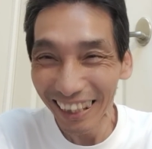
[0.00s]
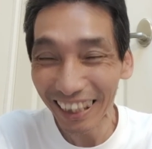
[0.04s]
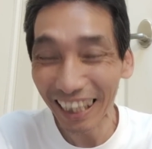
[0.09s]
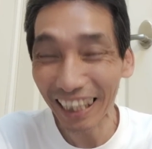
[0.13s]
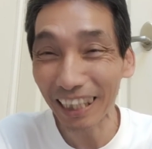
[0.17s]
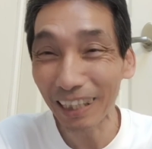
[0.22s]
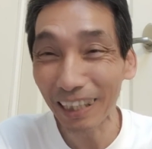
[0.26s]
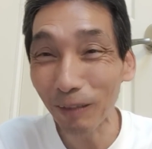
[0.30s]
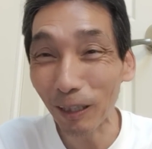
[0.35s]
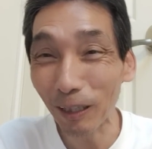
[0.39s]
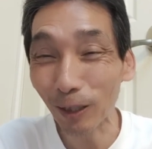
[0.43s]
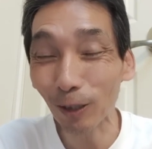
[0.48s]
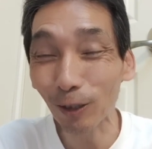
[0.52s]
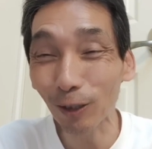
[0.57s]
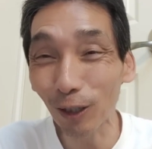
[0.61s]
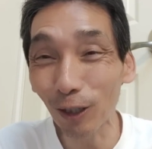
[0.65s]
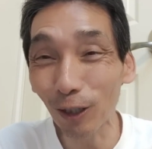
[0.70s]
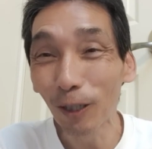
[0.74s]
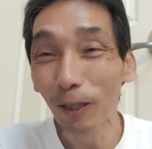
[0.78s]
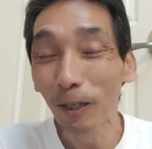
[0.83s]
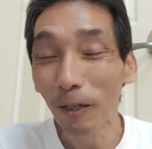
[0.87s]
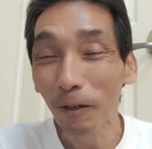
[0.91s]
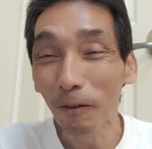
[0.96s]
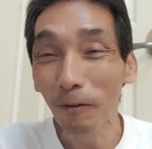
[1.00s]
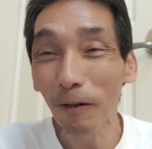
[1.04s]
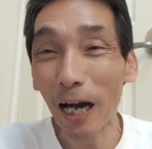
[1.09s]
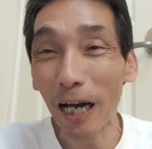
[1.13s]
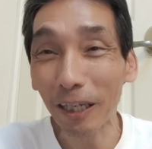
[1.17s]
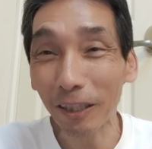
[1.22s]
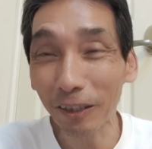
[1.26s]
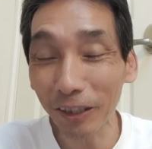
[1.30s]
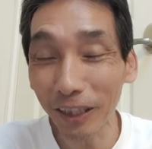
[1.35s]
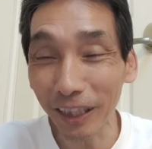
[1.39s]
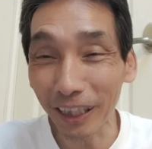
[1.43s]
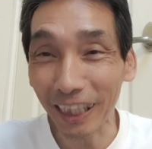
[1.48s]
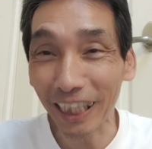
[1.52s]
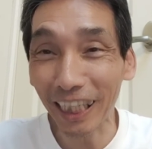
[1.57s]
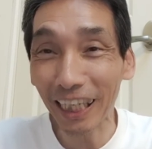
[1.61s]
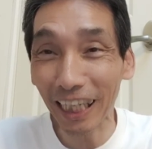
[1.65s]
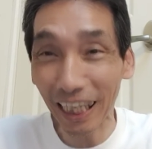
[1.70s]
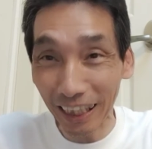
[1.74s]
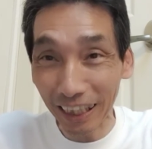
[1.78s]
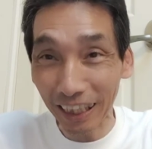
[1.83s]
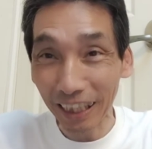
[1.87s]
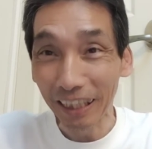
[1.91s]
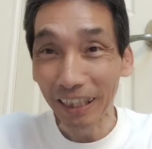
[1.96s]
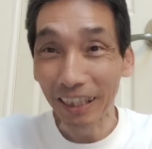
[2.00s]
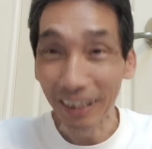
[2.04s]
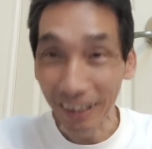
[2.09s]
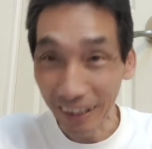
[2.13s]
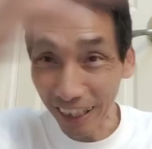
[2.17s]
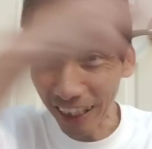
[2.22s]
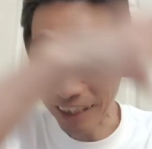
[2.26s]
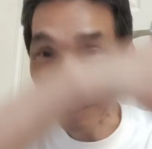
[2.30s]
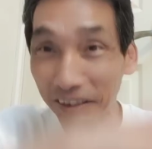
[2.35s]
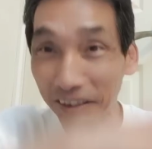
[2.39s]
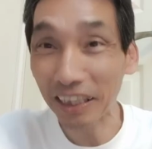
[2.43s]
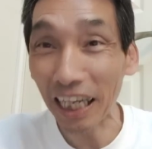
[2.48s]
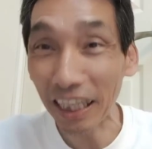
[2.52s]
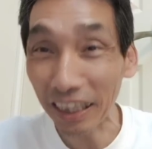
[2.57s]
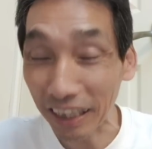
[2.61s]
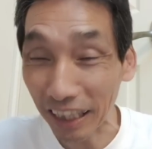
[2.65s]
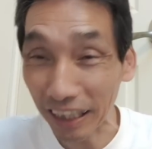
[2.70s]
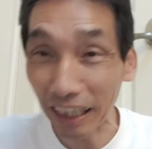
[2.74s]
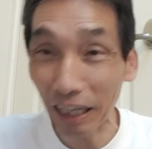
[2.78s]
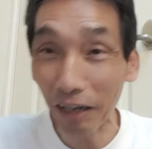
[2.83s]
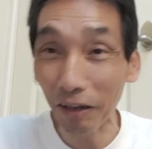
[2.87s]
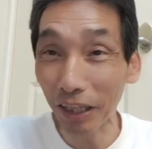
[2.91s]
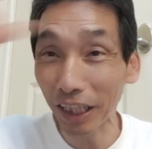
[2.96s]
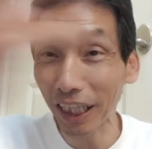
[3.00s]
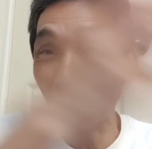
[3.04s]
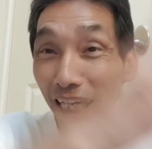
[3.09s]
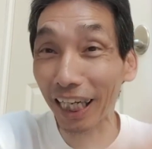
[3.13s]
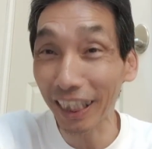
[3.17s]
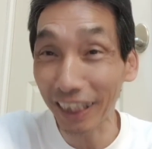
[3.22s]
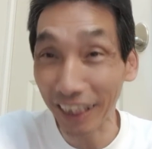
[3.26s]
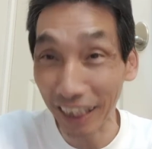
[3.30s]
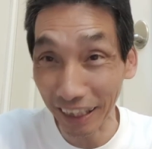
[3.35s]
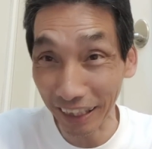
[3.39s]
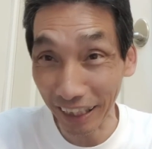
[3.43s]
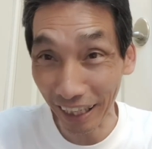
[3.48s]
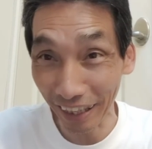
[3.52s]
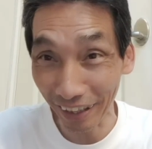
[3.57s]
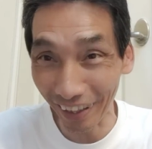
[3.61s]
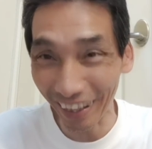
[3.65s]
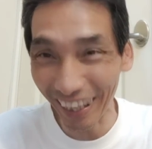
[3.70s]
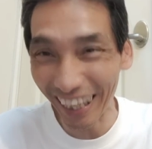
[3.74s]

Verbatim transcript: で今その悪い木が、ね、腐って倒れかけてんだよ。